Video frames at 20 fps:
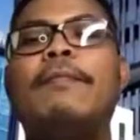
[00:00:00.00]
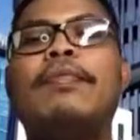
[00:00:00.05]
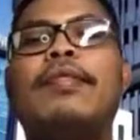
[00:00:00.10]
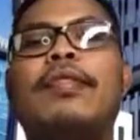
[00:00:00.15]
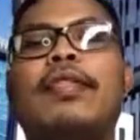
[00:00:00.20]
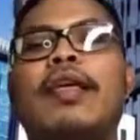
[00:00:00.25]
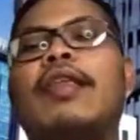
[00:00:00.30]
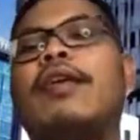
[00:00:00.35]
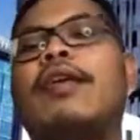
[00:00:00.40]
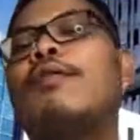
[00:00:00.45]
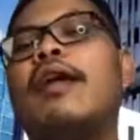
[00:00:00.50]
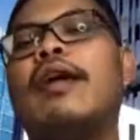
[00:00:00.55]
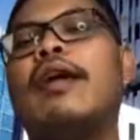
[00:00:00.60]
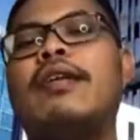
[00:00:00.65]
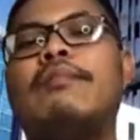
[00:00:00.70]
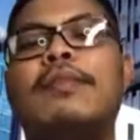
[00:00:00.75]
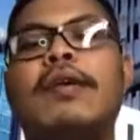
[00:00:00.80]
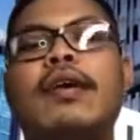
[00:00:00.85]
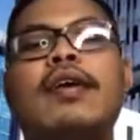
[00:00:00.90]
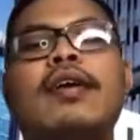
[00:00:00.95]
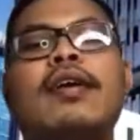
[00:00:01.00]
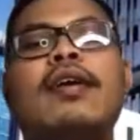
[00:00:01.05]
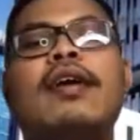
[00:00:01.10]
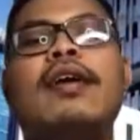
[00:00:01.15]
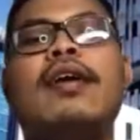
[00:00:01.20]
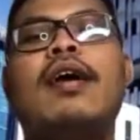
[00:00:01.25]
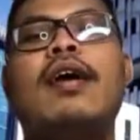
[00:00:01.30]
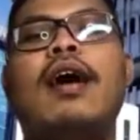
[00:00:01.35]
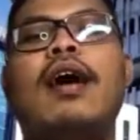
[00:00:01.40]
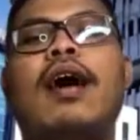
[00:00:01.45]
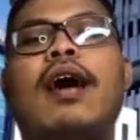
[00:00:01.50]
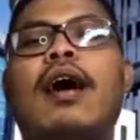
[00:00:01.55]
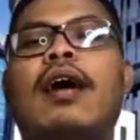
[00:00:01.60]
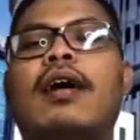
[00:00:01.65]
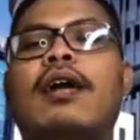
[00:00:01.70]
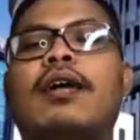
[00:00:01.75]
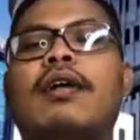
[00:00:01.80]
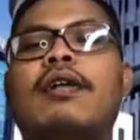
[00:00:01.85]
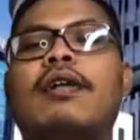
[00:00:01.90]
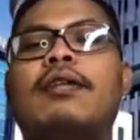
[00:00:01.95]
Jadi kurang lebih
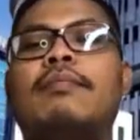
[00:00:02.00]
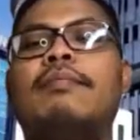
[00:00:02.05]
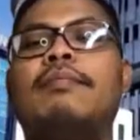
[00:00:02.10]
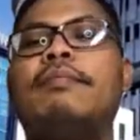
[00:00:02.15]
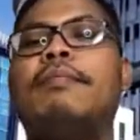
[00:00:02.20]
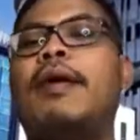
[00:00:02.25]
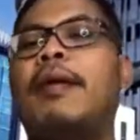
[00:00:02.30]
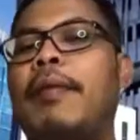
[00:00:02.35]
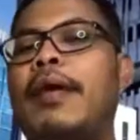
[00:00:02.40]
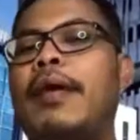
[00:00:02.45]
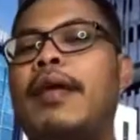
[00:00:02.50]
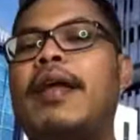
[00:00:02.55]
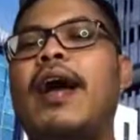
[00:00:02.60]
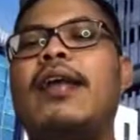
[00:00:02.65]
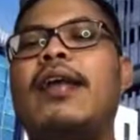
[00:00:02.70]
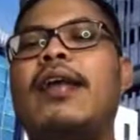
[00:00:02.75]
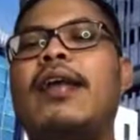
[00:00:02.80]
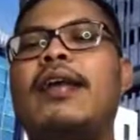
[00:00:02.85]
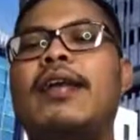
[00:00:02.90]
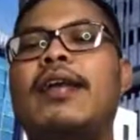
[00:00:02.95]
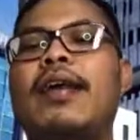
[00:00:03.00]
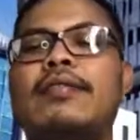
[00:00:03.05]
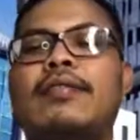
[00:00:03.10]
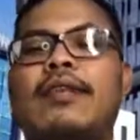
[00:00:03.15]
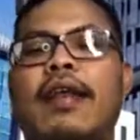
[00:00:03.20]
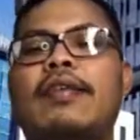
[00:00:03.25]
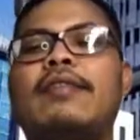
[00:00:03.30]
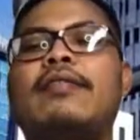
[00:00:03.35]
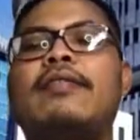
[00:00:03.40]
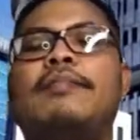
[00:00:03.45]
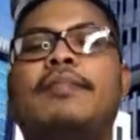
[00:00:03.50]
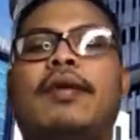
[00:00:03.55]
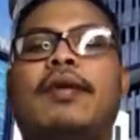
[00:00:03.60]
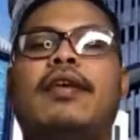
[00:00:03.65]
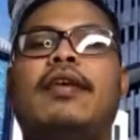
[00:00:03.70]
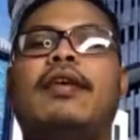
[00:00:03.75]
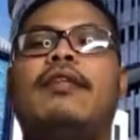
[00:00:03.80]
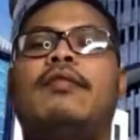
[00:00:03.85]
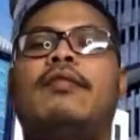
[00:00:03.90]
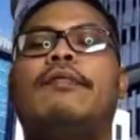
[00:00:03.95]
uh, perbedaan dasarnya
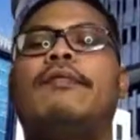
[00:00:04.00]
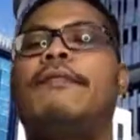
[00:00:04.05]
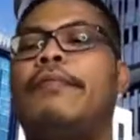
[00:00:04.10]
seperti itu.